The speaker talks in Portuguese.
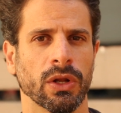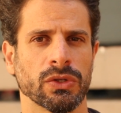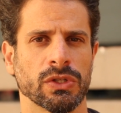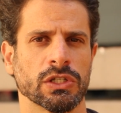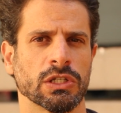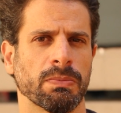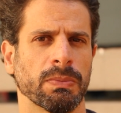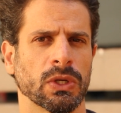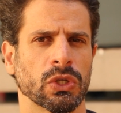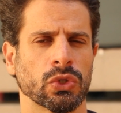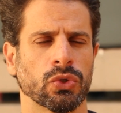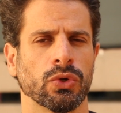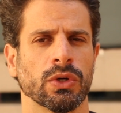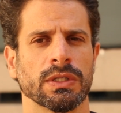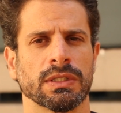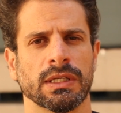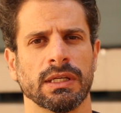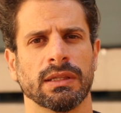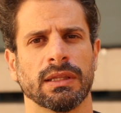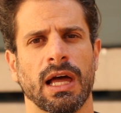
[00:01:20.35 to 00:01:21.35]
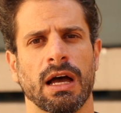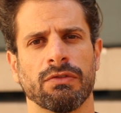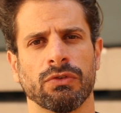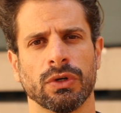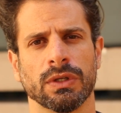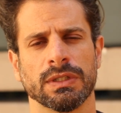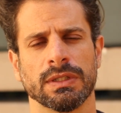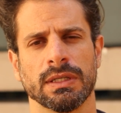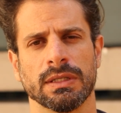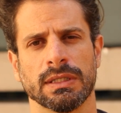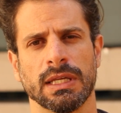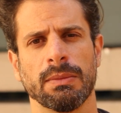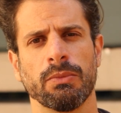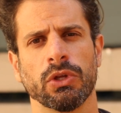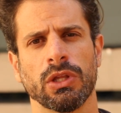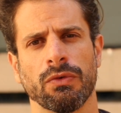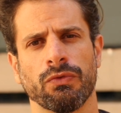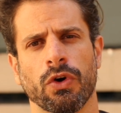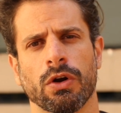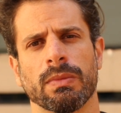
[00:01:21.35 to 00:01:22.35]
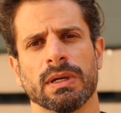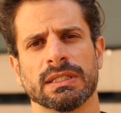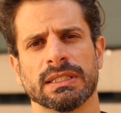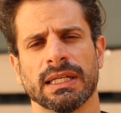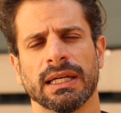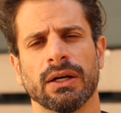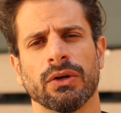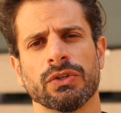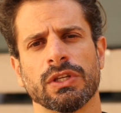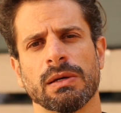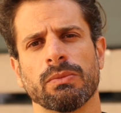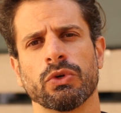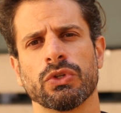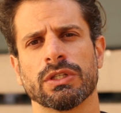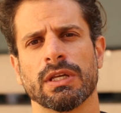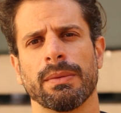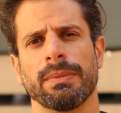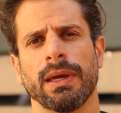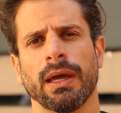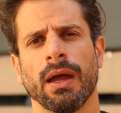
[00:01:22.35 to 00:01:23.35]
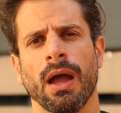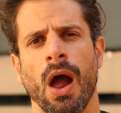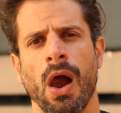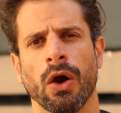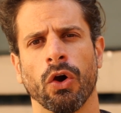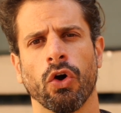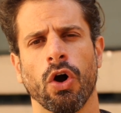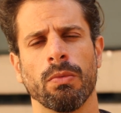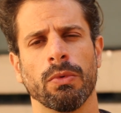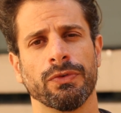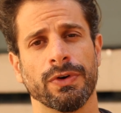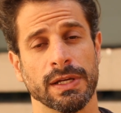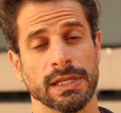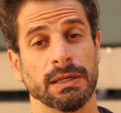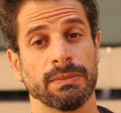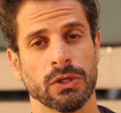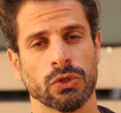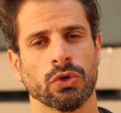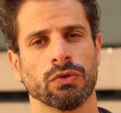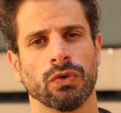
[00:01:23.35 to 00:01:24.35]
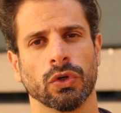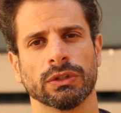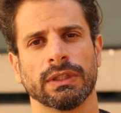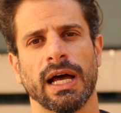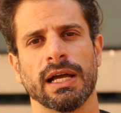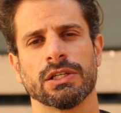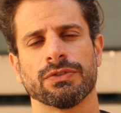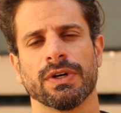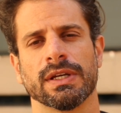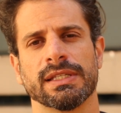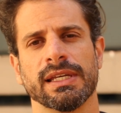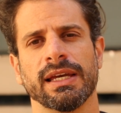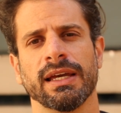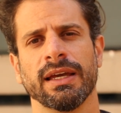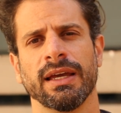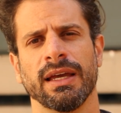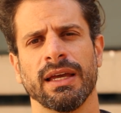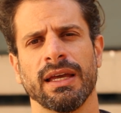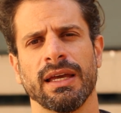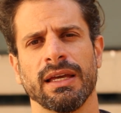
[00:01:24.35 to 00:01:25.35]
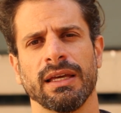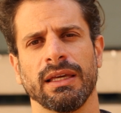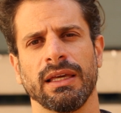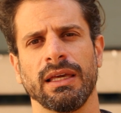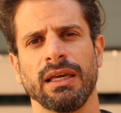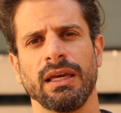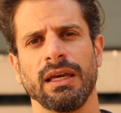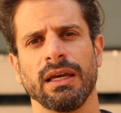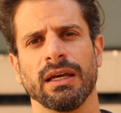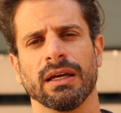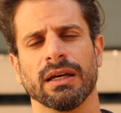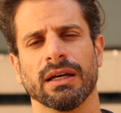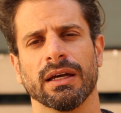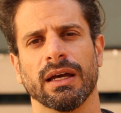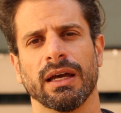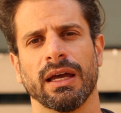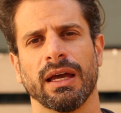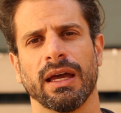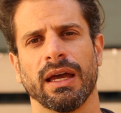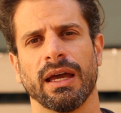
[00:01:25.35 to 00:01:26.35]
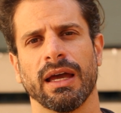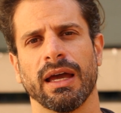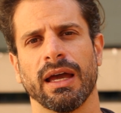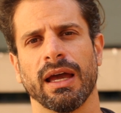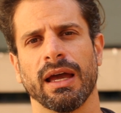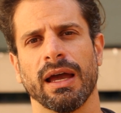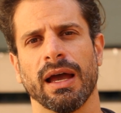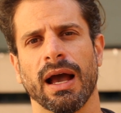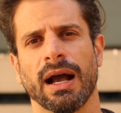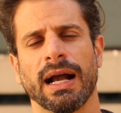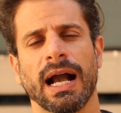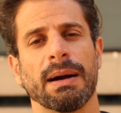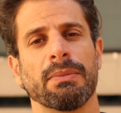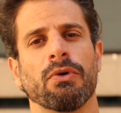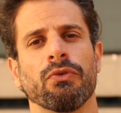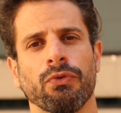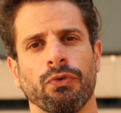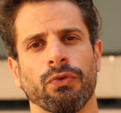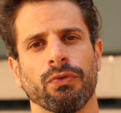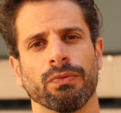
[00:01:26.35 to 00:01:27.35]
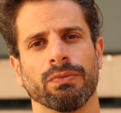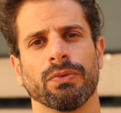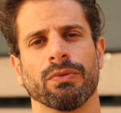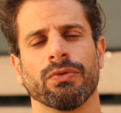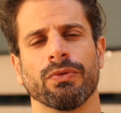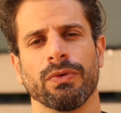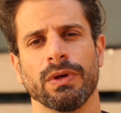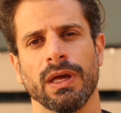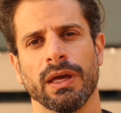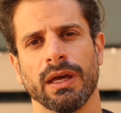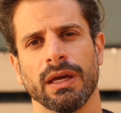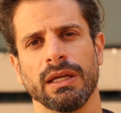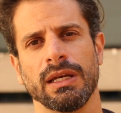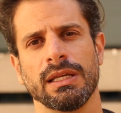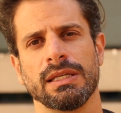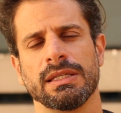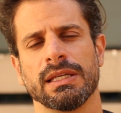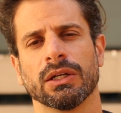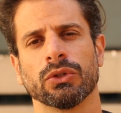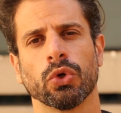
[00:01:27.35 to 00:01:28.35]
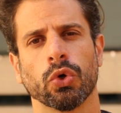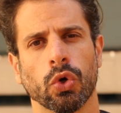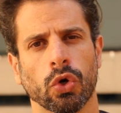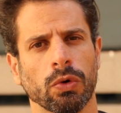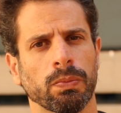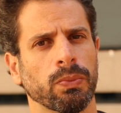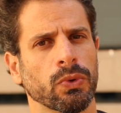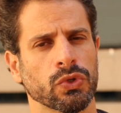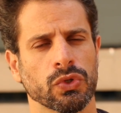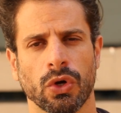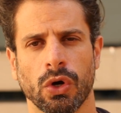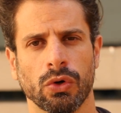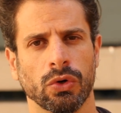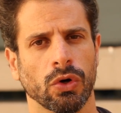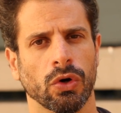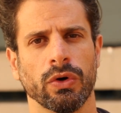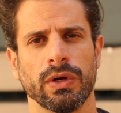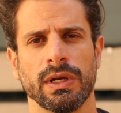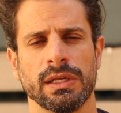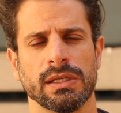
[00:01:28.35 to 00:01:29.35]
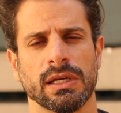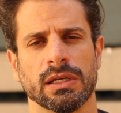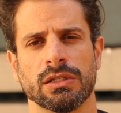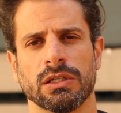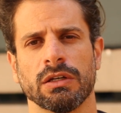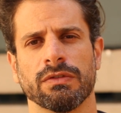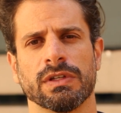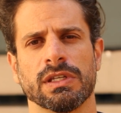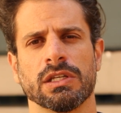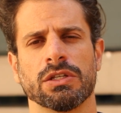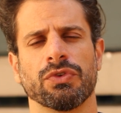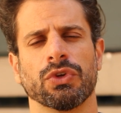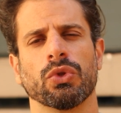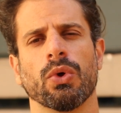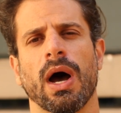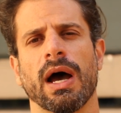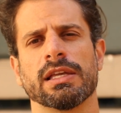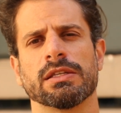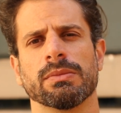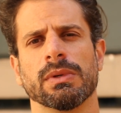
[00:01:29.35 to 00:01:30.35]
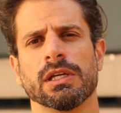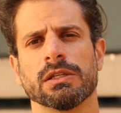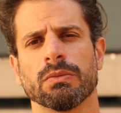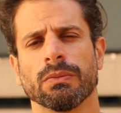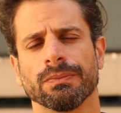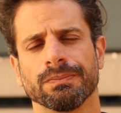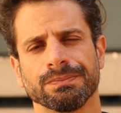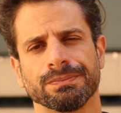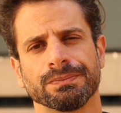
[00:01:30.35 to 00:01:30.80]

ou seja, pessoas que estavam assim, sem muita informação, sem muito saber como fazer, mas com vontade de fazer, que é, acabam é, iniciando grupos ou, ou, iniciativas individuais mesmo